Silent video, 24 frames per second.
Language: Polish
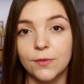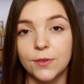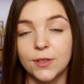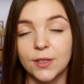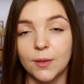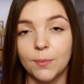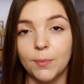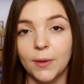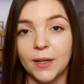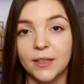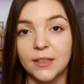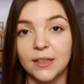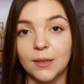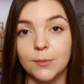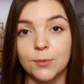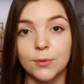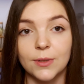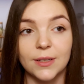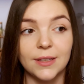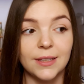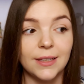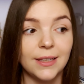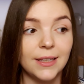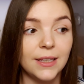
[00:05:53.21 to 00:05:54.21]
wyczerpane na
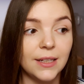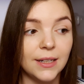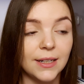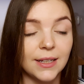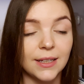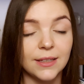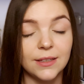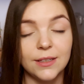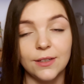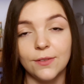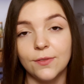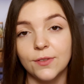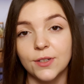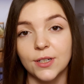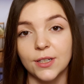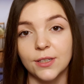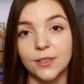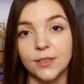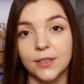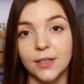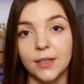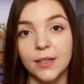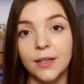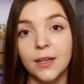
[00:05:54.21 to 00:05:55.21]
przykład kilka dni
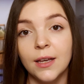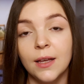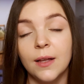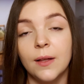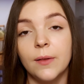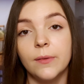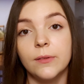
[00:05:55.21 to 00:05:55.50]
wcześniej.